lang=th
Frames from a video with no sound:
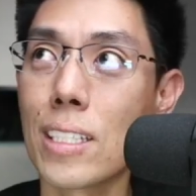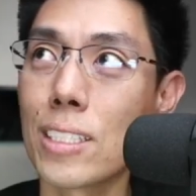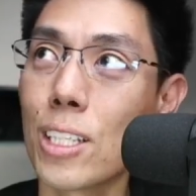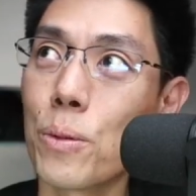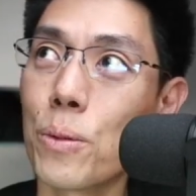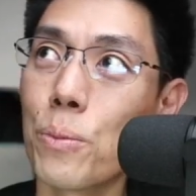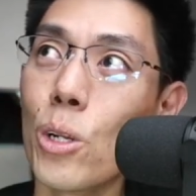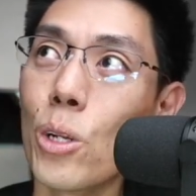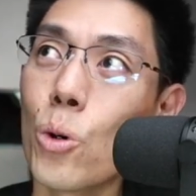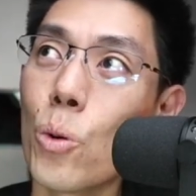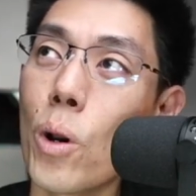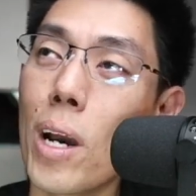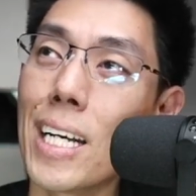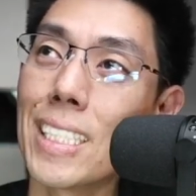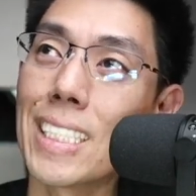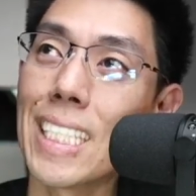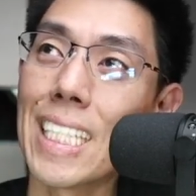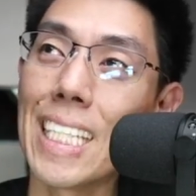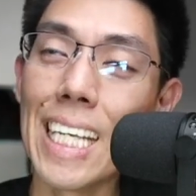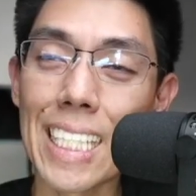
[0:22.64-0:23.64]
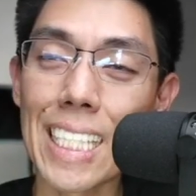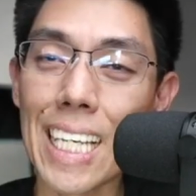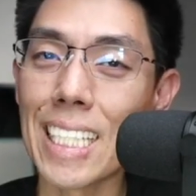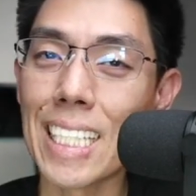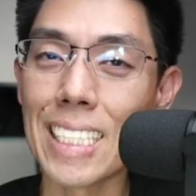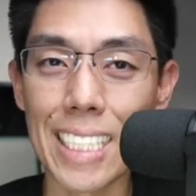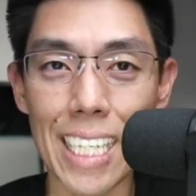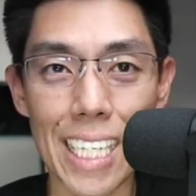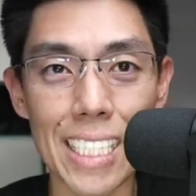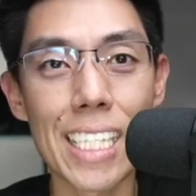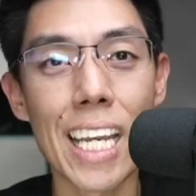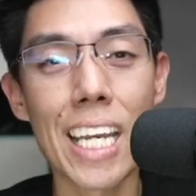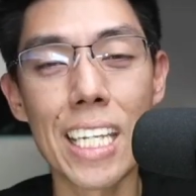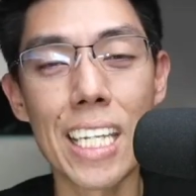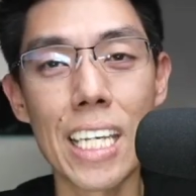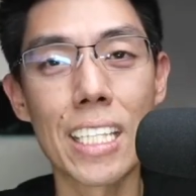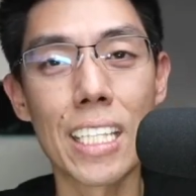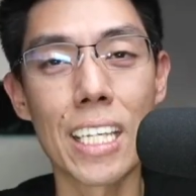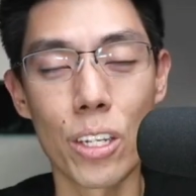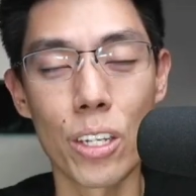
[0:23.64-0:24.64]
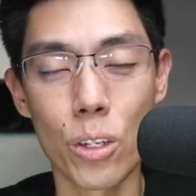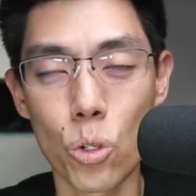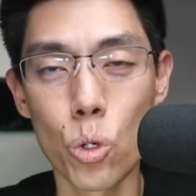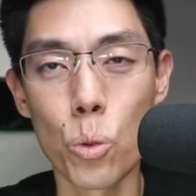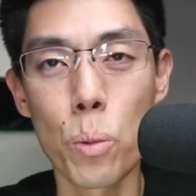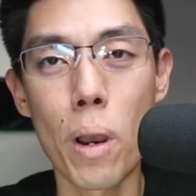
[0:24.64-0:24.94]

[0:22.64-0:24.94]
ไม่รู้ว่าอาจจะดีใจหรือเสียใจดีแต่เดี๋ยวดู